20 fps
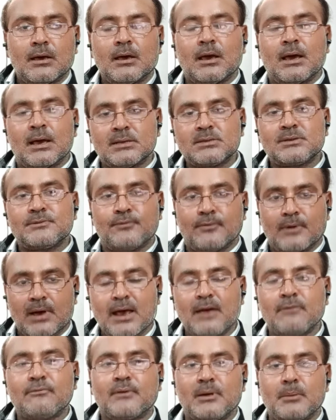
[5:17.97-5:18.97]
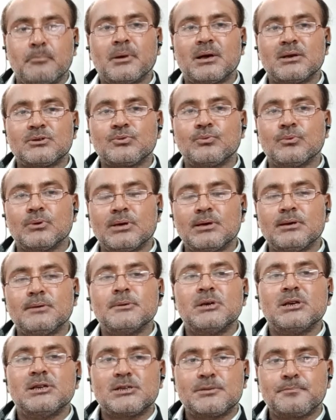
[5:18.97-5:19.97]
एस एफ के पास होगी
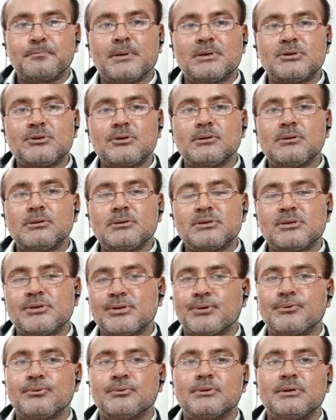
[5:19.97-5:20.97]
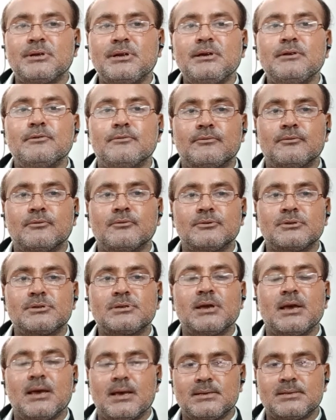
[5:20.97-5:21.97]
स्पेशल सिक्योरिटी फोर्स
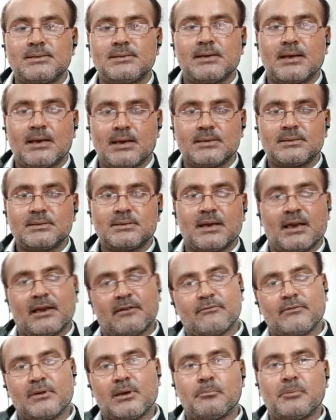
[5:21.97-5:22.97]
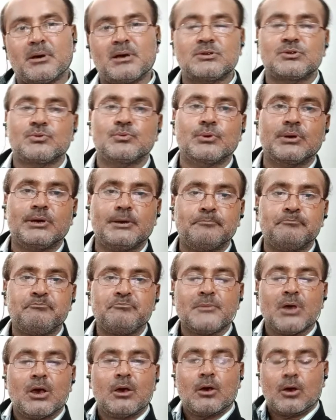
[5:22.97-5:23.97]
एस एस एफ के पास होगी
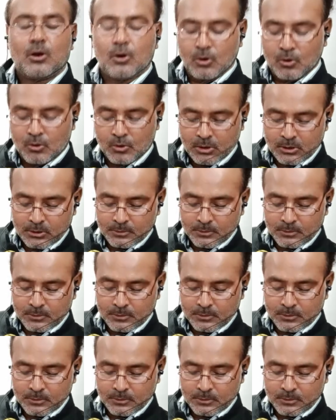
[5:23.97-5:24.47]
और